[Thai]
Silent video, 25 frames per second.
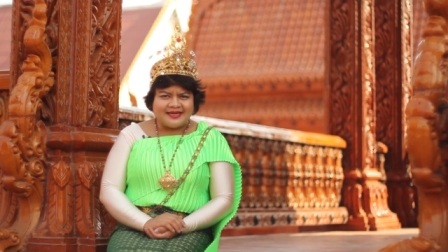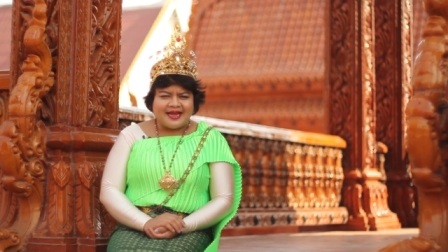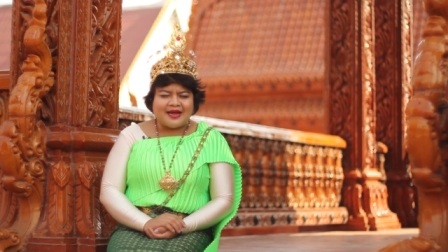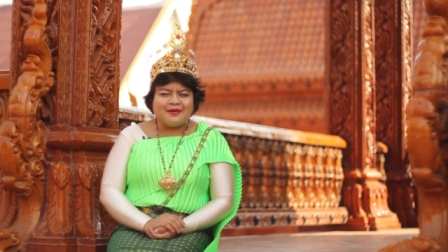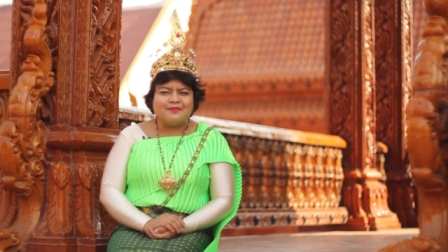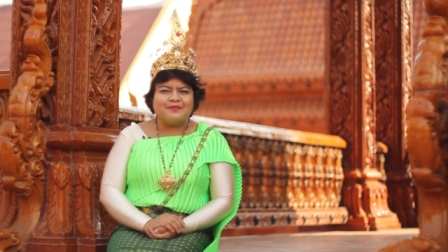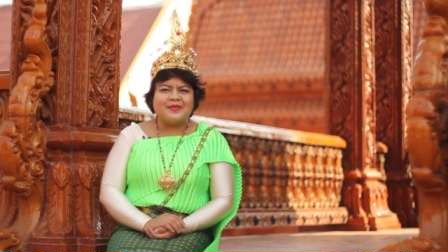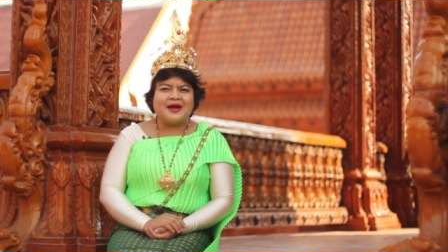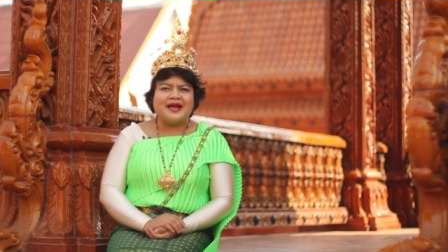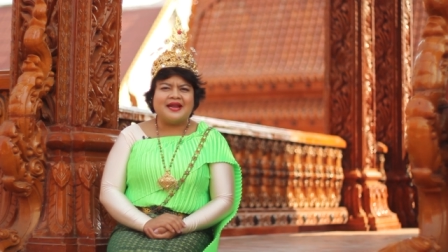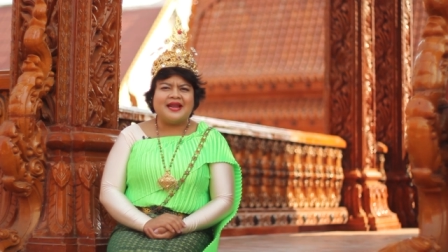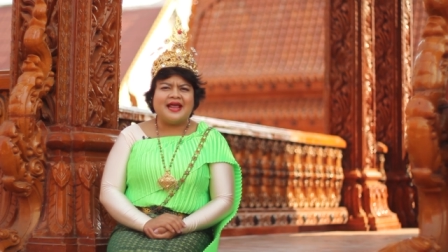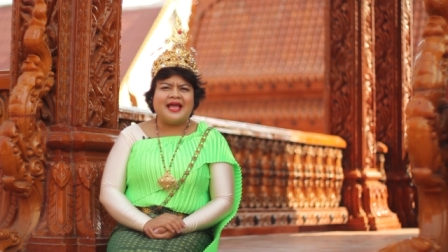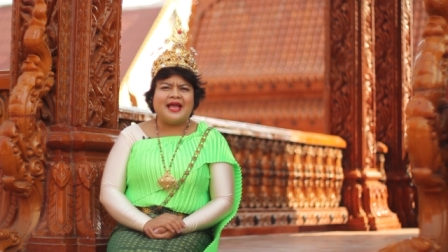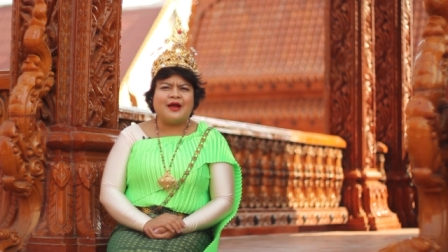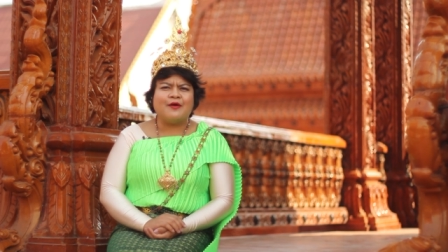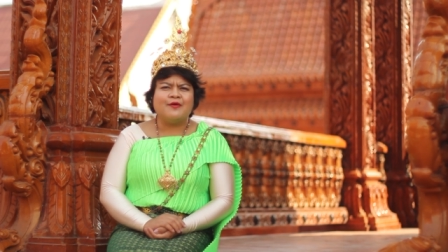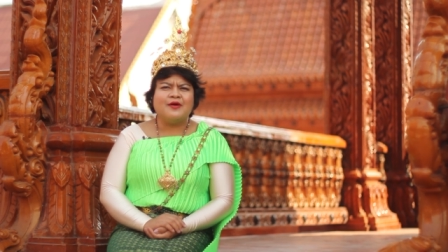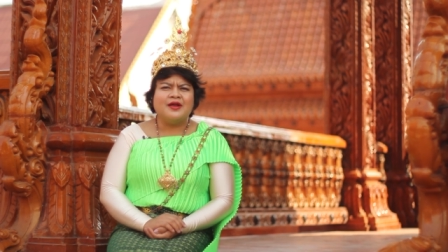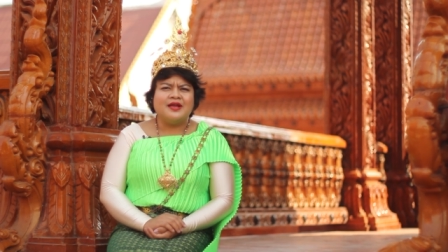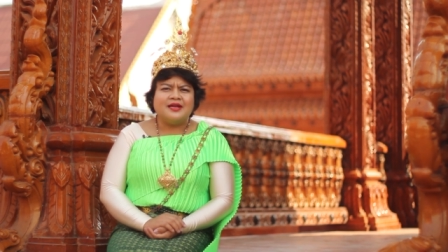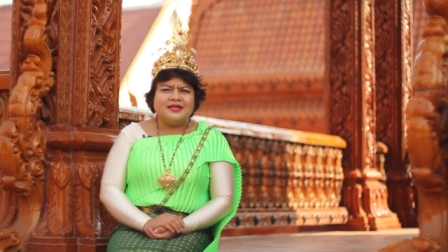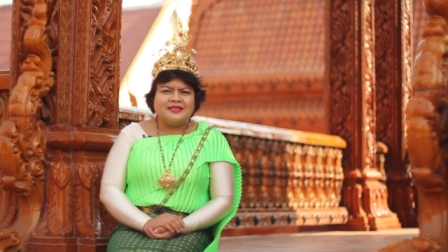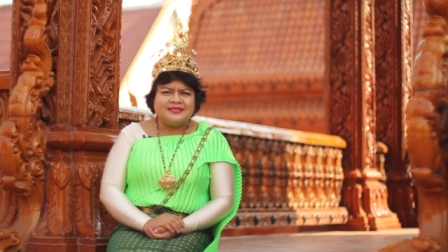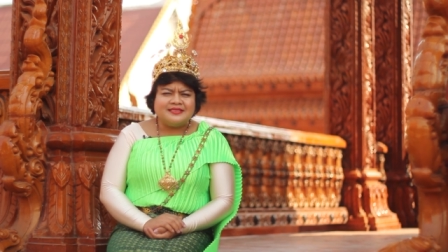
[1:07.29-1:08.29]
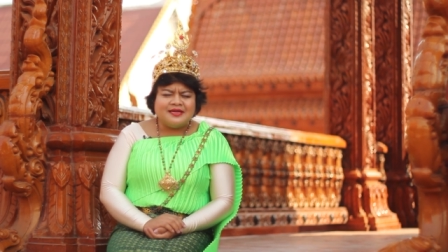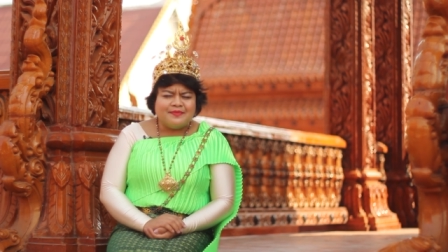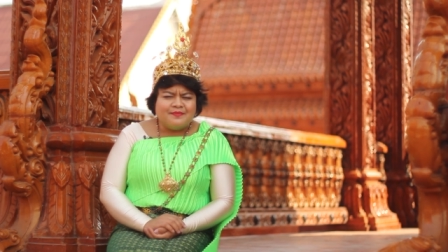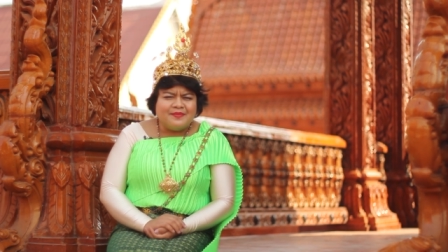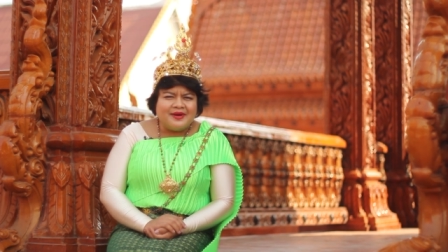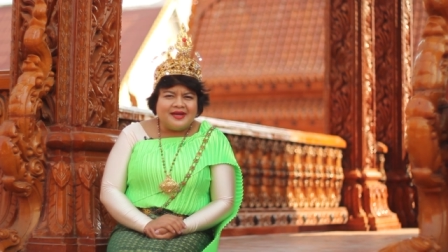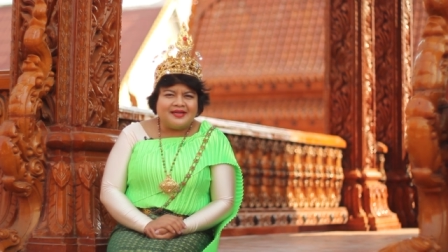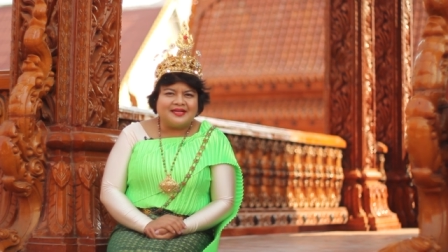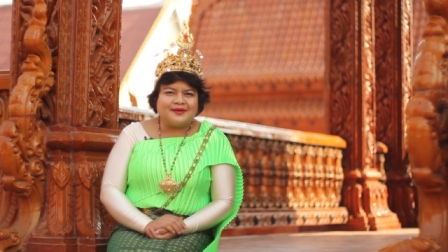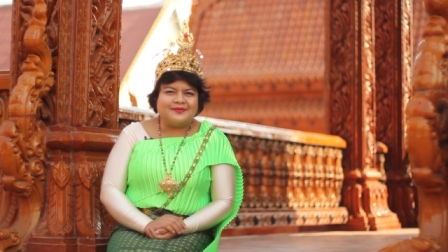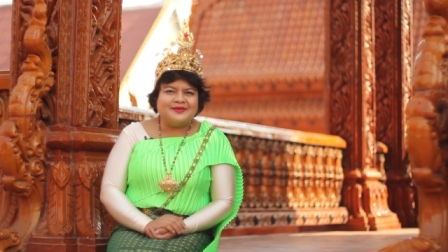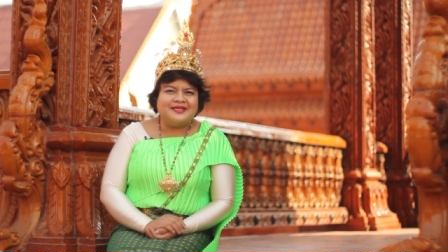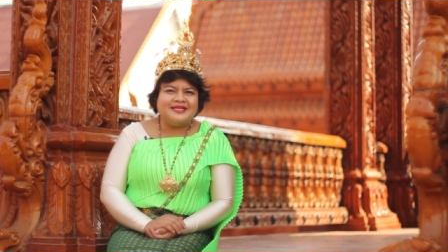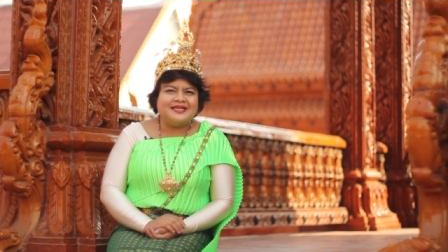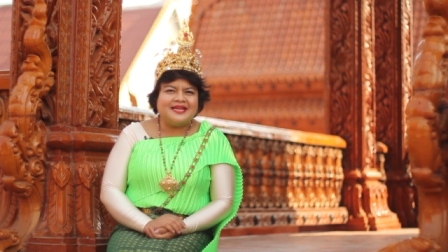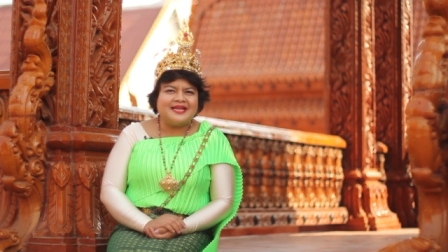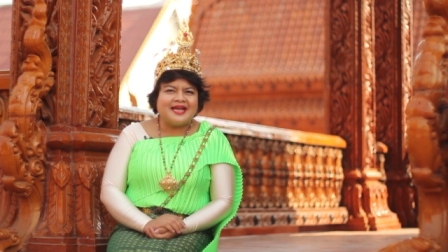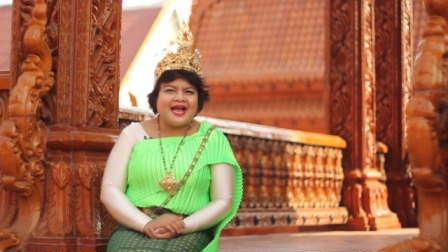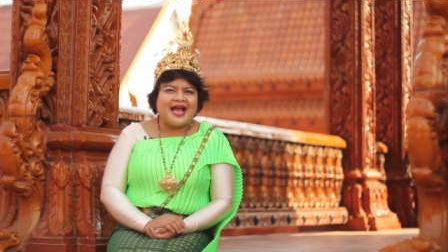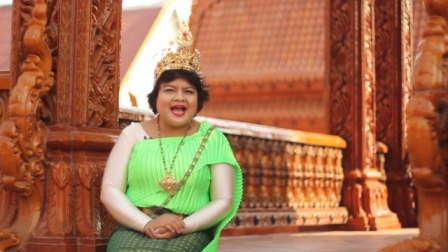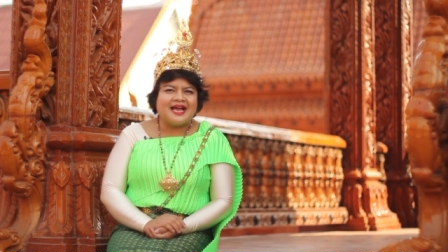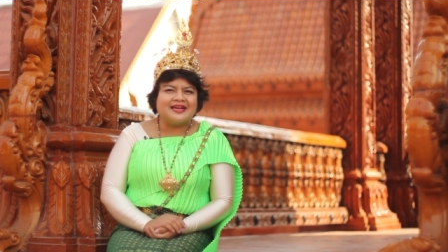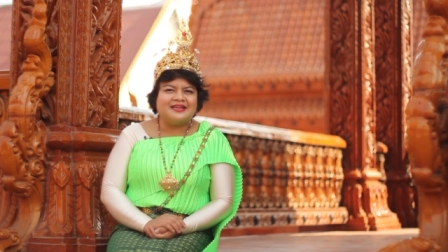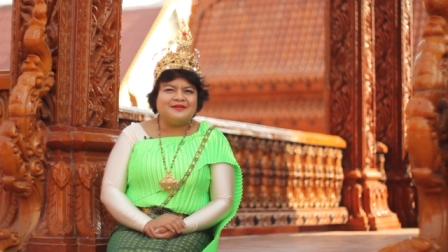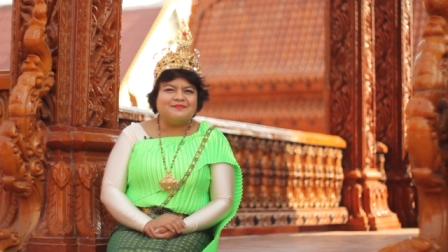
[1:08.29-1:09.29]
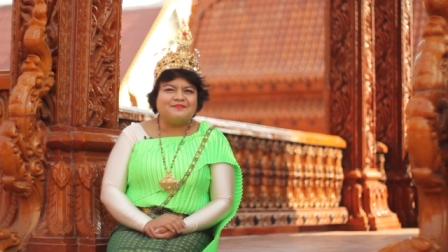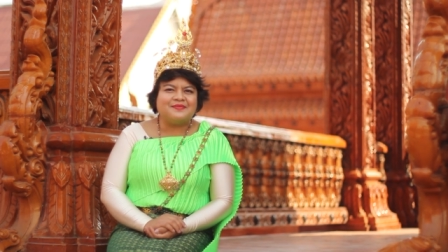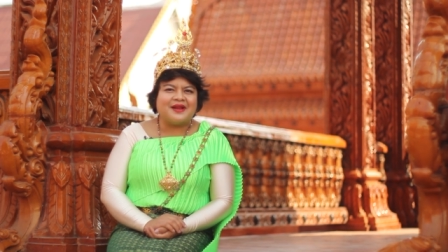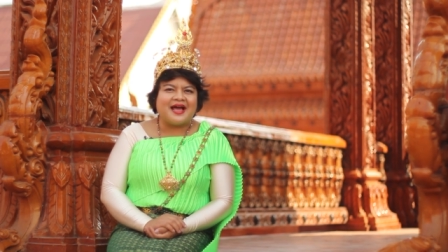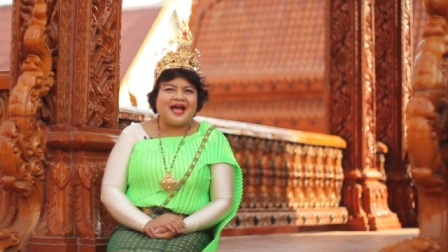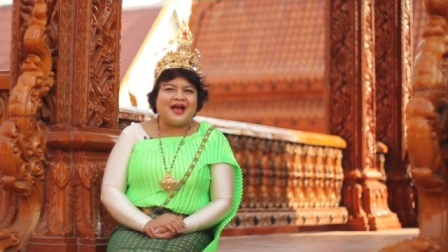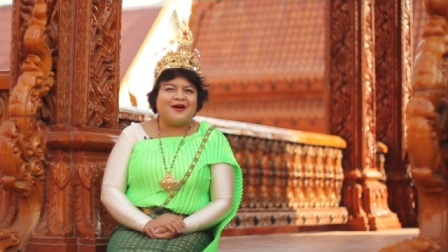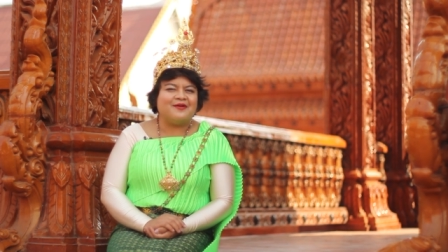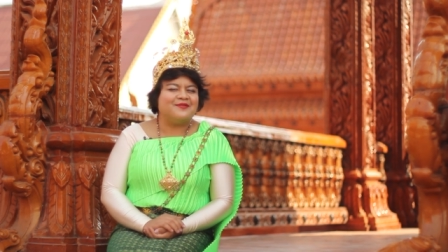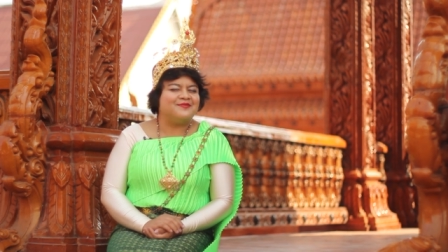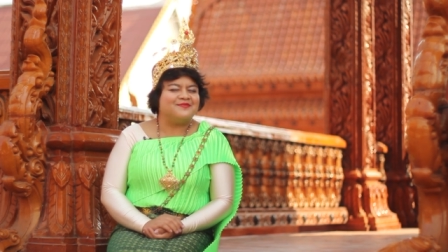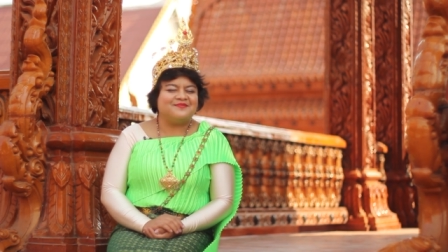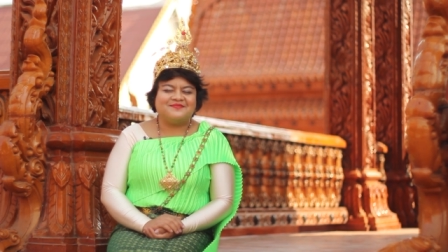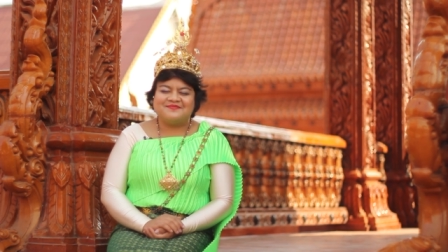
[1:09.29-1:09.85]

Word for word: ทำมาแล้วจะเหมือนกับที่ในห้างหรือเปล่า